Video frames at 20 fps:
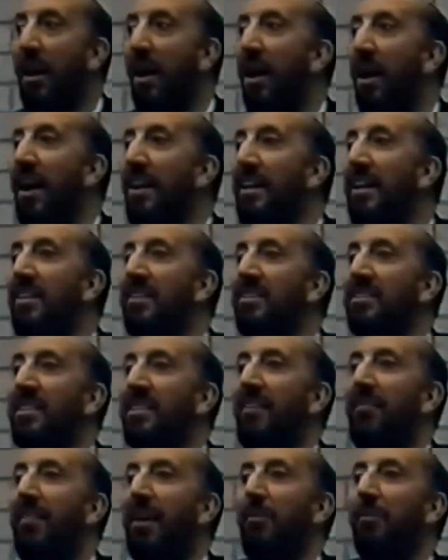Ha
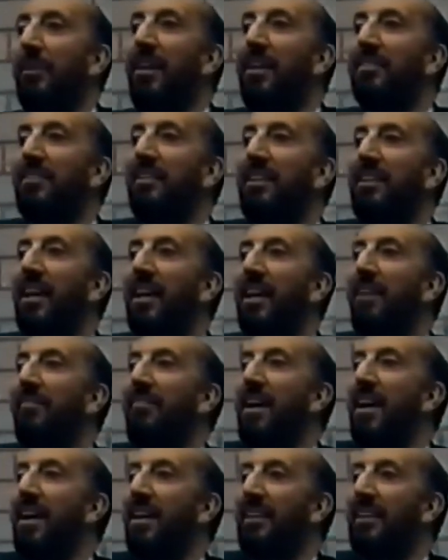aranızda var mı
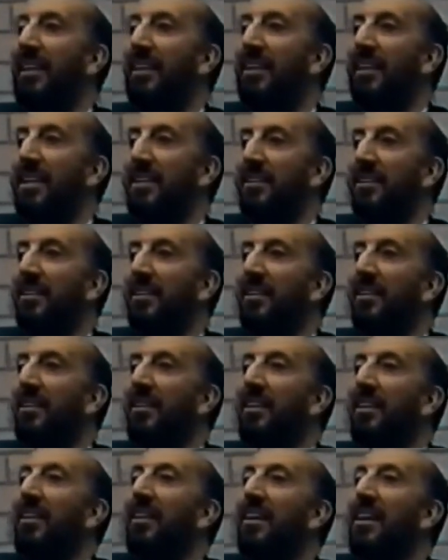kadınlar ve erkekler?
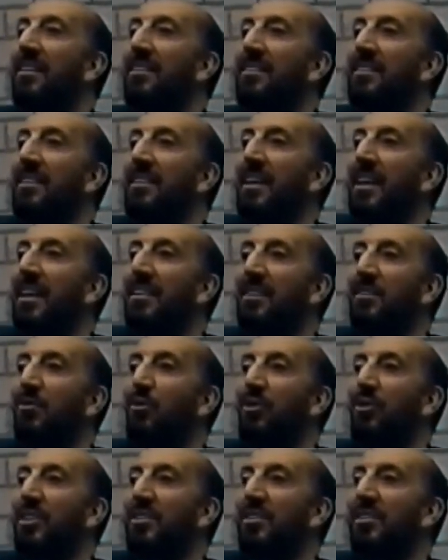Karısıyla ya
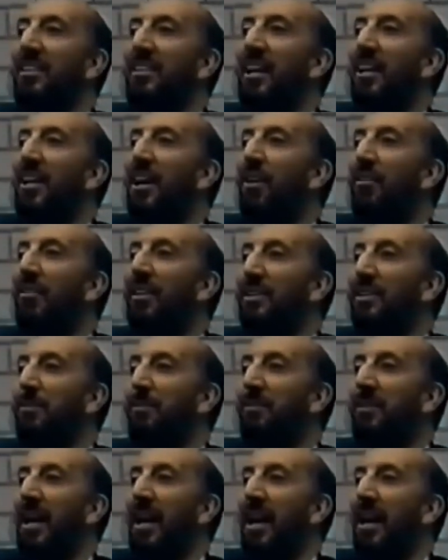da kocasıyla kavga
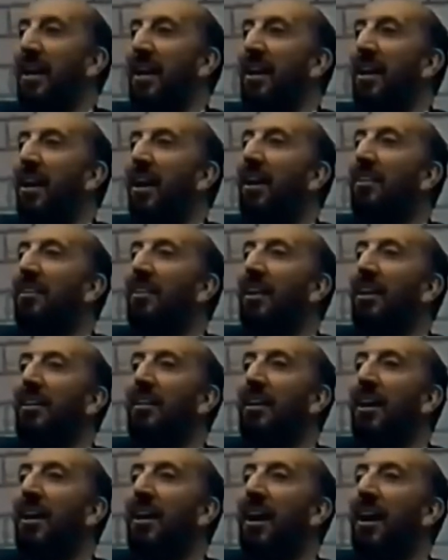edip de
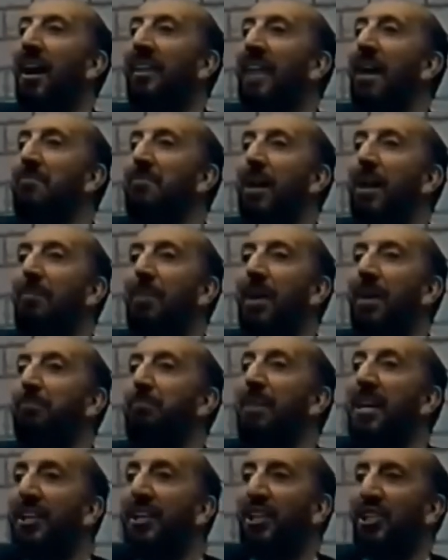Allah'ı hakem
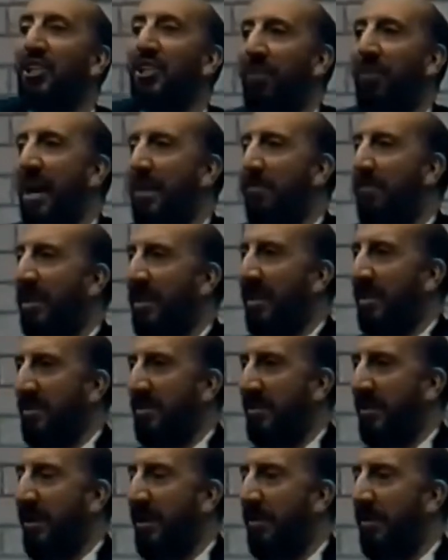yapan bir kişi var mı
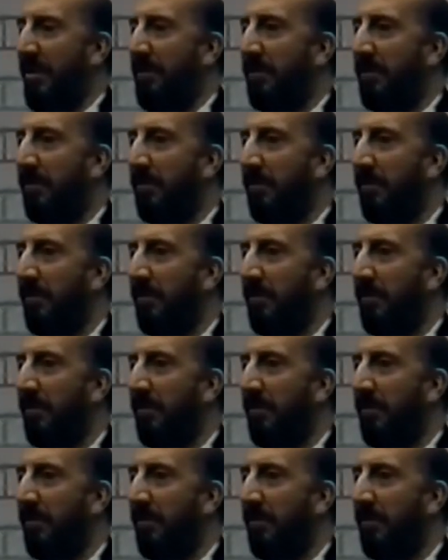aranızda?